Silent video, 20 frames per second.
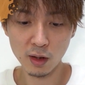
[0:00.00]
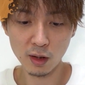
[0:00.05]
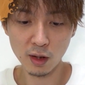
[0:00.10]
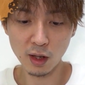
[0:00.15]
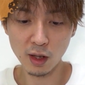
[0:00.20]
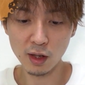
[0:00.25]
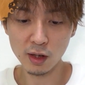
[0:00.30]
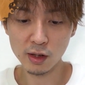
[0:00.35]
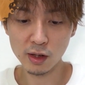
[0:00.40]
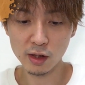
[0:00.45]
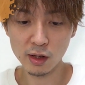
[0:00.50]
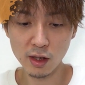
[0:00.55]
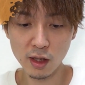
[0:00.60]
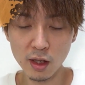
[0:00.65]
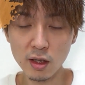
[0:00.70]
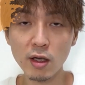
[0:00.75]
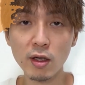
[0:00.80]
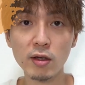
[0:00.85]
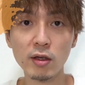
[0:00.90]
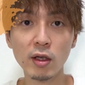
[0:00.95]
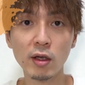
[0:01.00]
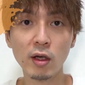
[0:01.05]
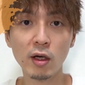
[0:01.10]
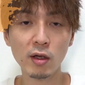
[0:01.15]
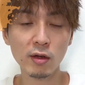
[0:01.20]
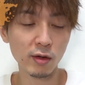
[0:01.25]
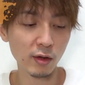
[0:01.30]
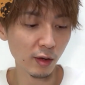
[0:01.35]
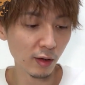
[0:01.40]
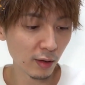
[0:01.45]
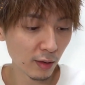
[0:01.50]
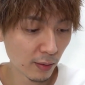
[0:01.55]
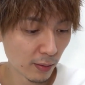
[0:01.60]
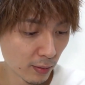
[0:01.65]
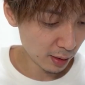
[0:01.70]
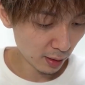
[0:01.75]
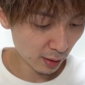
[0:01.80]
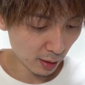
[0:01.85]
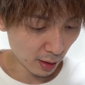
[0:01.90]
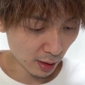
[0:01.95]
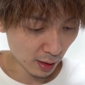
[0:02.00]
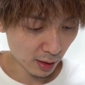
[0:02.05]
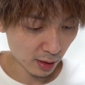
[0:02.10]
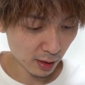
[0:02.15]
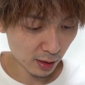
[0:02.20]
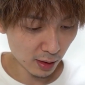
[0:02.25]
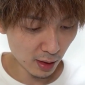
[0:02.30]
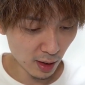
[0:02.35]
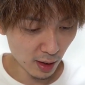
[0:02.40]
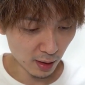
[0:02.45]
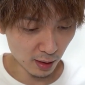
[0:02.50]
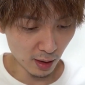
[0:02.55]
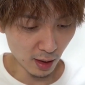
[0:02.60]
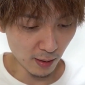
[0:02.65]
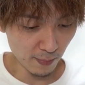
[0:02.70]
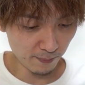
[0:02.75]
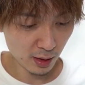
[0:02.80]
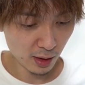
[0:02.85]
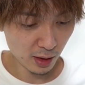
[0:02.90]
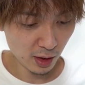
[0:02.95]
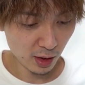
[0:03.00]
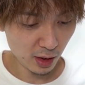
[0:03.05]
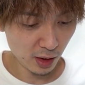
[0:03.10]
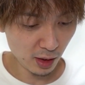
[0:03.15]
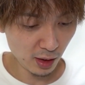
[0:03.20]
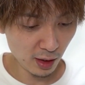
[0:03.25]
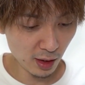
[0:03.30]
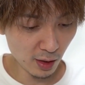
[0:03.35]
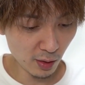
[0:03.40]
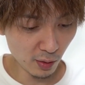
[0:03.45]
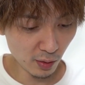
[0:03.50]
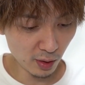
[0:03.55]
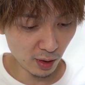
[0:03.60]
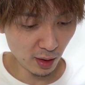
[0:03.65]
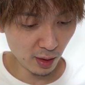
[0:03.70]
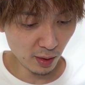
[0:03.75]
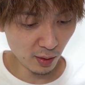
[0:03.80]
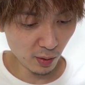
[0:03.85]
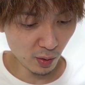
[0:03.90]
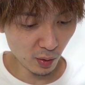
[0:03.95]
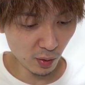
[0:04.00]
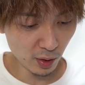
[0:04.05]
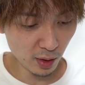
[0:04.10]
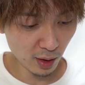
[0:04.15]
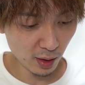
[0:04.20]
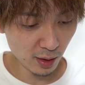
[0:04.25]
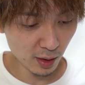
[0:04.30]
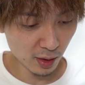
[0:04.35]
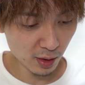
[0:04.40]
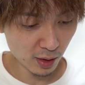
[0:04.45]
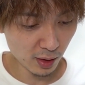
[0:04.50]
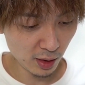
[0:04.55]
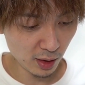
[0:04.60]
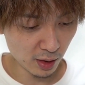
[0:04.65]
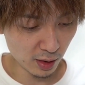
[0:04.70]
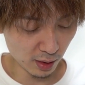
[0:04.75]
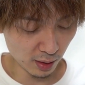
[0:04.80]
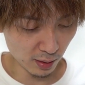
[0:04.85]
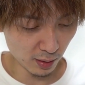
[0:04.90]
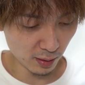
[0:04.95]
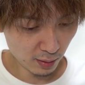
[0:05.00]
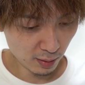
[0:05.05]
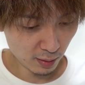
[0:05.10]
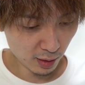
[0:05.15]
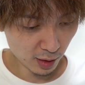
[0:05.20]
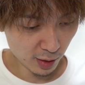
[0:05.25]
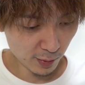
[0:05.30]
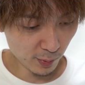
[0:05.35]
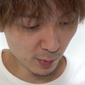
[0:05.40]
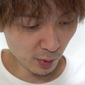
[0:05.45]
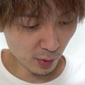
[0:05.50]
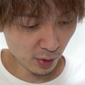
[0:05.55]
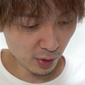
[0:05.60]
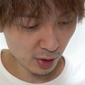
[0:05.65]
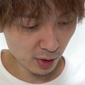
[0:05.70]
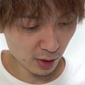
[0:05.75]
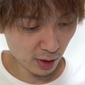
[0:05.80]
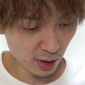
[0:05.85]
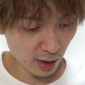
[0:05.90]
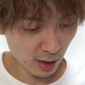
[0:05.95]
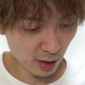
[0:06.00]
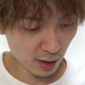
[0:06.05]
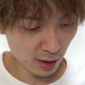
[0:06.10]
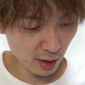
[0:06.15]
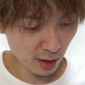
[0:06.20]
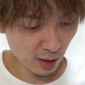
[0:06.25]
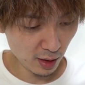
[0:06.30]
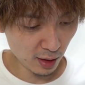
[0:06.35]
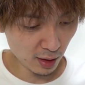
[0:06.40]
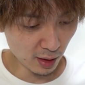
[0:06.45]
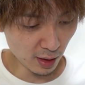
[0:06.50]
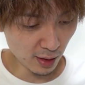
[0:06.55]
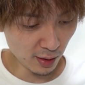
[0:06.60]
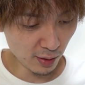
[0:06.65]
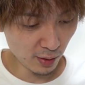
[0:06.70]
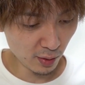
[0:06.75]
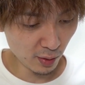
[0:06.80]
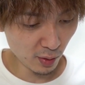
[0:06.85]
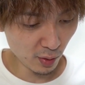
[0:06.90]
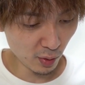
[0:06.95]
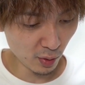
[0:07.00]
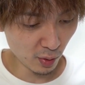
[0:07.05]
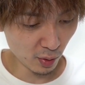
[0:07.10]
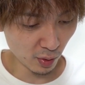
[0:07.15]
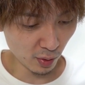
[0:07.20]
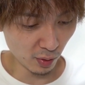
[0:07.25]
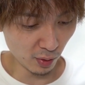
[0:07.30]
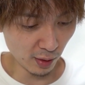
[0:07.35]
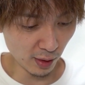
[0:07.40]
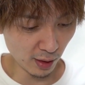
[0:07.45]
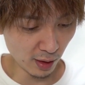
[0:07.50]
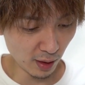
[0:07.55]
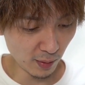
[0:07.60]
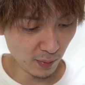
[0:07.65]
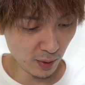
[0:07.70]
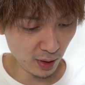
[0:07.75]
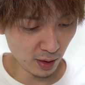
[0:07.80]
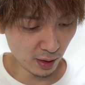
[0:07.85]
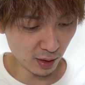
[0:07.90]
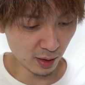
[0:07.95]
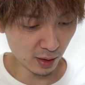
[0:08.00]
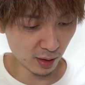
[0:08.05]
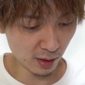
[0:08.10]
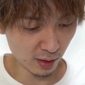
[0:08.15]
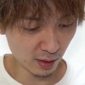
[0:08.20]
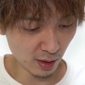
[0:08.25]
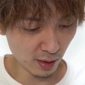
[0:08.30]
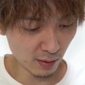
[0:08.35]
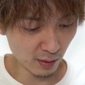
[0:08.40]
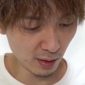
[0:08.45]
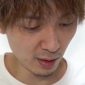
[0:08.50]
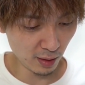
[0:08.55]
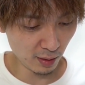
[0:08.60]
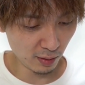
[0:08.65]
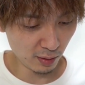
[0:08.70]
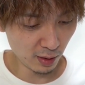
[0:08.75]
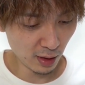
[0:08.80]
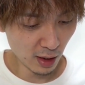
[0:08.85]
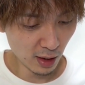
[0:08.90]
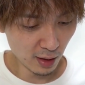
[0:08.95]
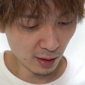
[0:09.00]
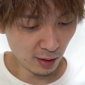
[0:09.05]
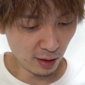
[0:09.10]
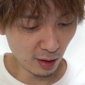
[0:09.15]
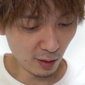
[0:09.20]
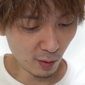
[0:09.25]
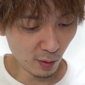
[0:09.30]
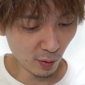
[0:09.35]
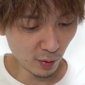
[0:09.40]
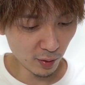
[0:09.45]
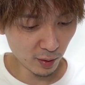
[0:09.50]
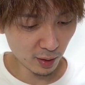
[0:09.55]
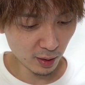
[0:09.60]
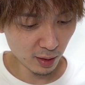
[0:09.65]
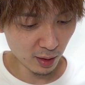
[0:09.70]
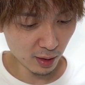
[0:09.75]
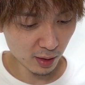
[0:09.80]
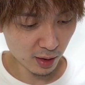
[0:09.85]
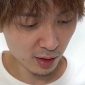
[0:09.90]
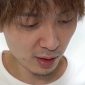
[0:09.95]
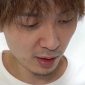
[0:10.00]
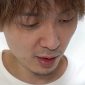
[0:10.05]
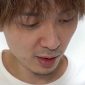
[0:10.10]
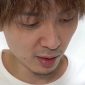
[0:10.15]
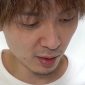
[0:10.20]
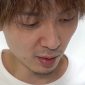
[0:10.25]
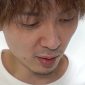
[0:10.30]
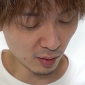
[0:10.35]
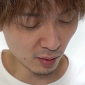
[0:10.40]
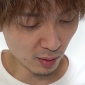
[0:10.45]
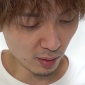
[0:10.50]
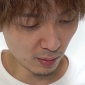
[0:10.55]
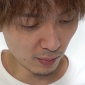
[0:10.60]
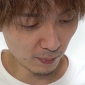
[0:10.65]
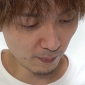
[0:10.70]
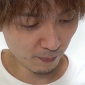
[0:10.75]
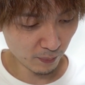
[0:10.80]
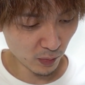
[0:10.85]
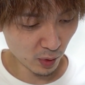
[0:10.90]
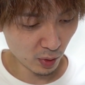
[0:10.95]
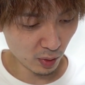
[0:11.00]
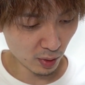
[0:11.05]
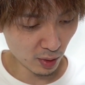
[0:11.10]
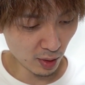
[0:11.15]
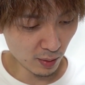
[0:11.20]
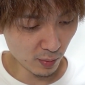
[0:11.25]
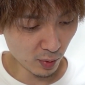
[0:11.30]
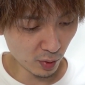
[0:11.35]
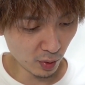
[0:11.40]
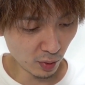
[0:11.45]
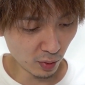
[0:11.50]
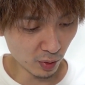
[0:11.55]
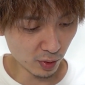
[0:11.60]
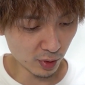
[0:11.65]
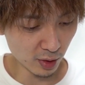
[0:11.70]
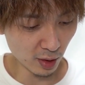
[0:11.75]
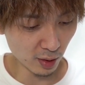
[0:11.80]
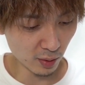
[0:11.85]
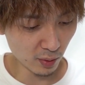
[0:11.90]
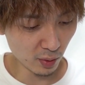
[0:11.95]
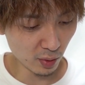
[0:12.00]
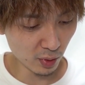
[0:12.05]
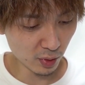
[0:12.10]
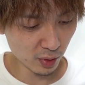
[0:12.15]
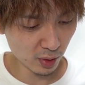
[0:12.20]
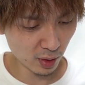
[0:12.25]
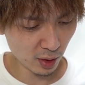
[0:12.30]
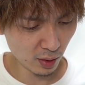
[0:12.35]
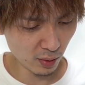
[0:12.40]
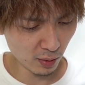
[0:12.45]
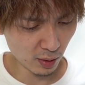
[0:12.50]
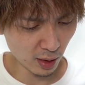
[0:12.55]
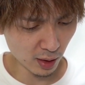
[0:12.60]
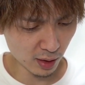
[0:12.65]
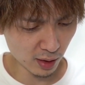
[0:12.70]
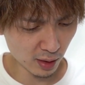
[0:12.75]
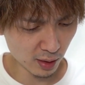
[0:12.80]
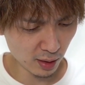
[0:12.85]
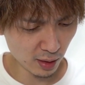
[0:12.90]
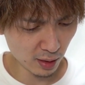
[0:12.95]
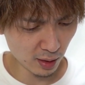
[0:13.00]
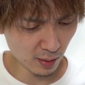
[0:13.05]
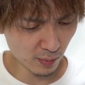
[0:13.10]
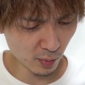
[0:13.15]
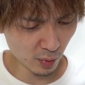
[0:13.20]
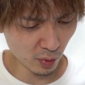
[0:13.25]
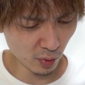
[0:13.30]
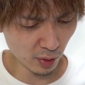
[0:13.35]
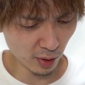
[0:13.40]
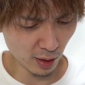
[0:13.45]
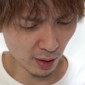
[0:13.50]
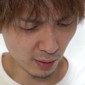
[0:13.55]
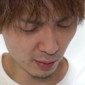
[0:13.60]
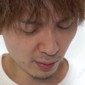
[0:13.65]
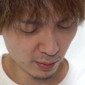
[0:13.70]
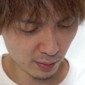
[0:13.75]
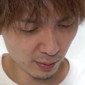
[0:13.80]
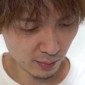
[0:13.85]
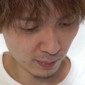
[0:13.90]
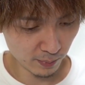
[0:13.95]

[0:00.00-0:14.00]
カッサータってなんだ？カッサータ。シチリアの伝統的なスイーツ。スポンジケーキに甘濃露の中身に使われるリコッタチーズと果物の砂糖漬けを重ねたものである。